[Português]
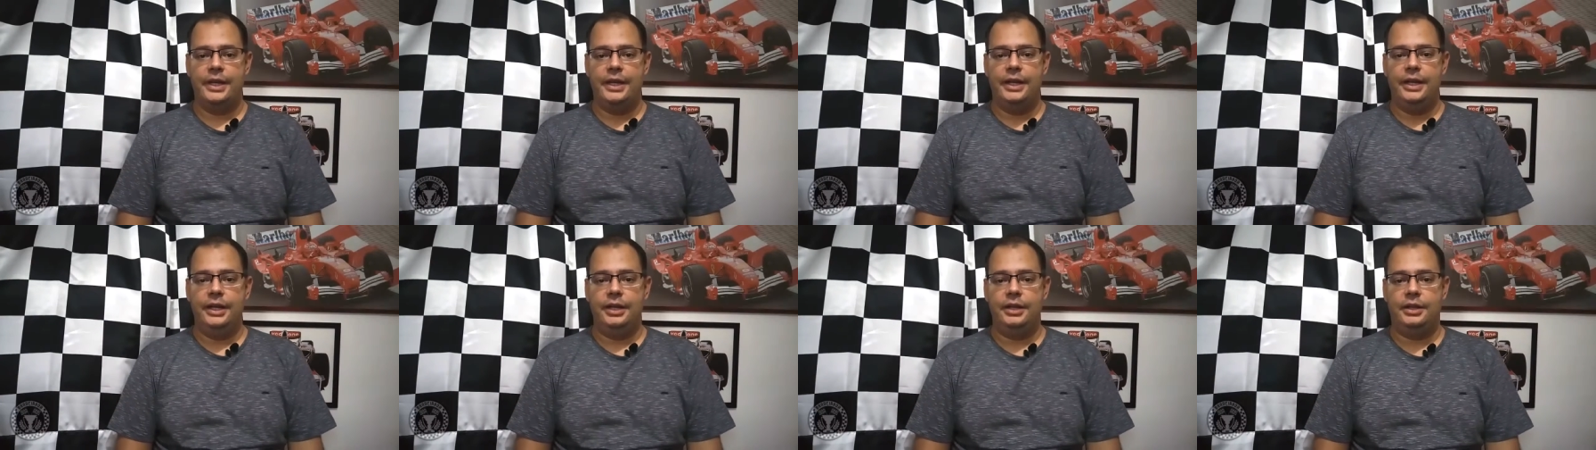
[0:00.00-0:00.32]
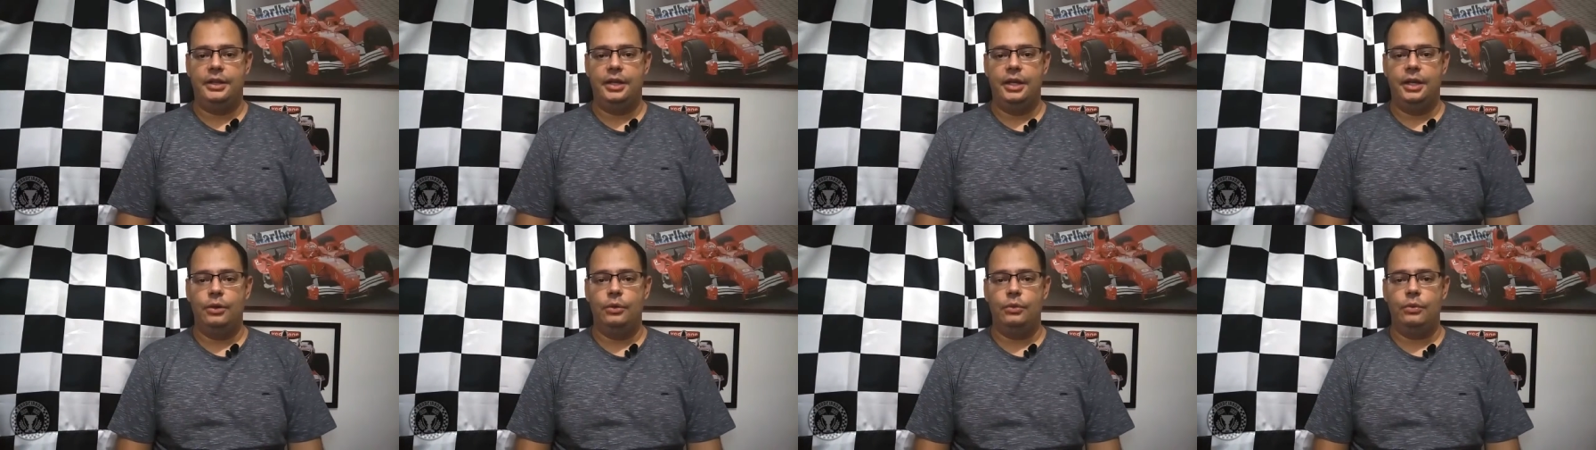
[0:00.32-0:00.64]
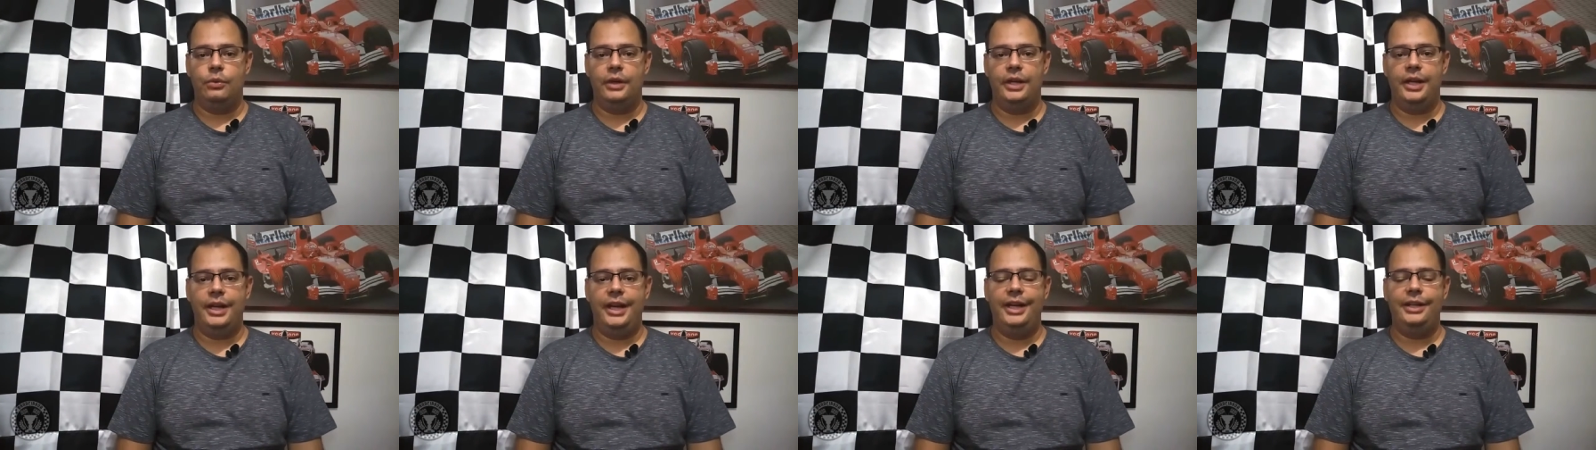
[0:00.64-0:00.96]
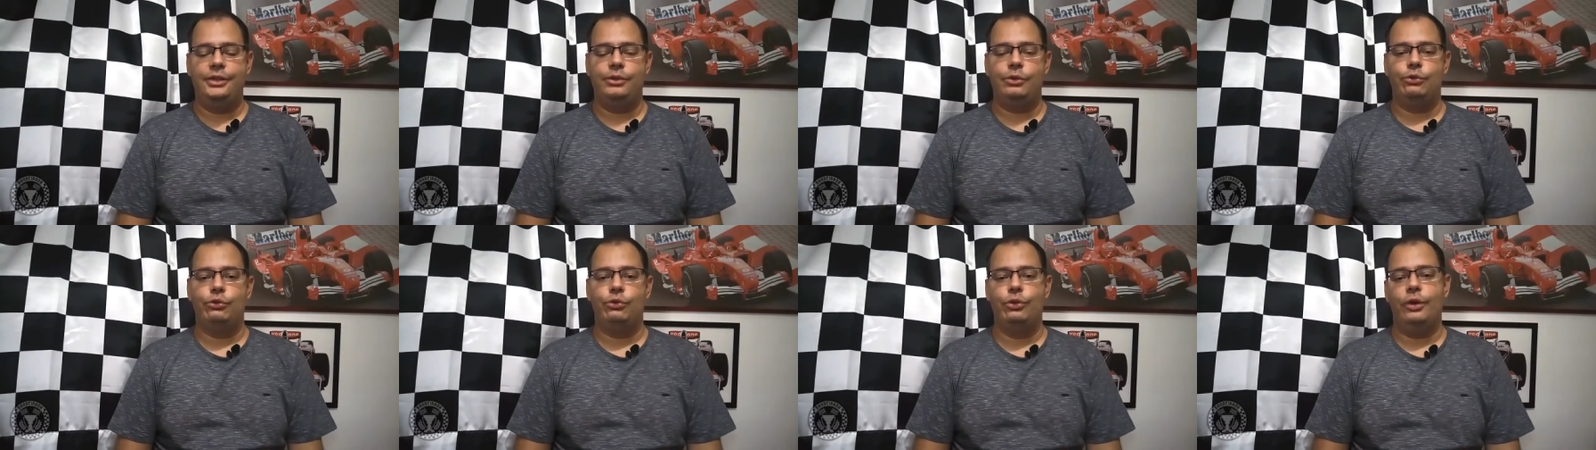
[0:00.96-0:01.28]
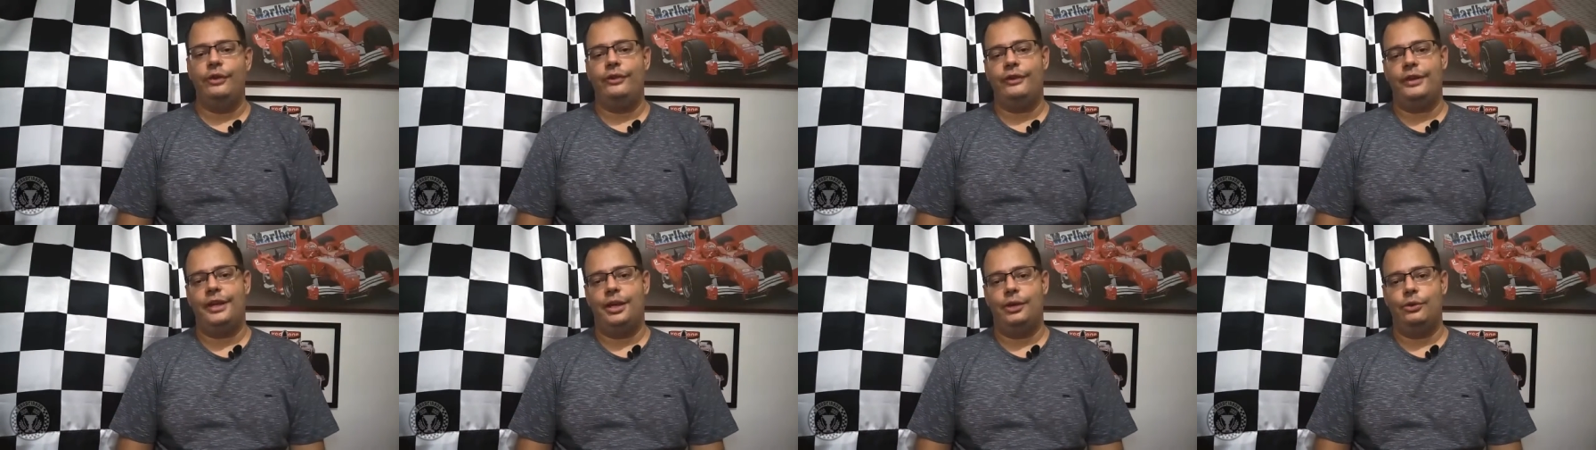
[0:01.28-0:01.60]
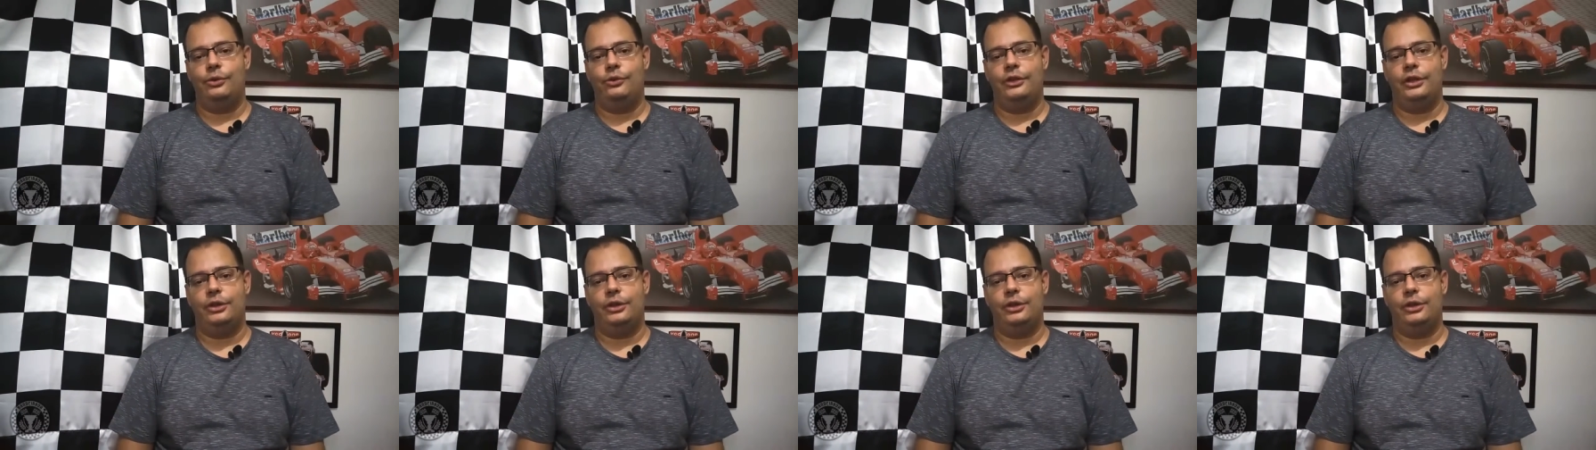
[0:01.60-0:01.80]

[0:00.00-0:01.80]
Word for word: Então, entre os dois carros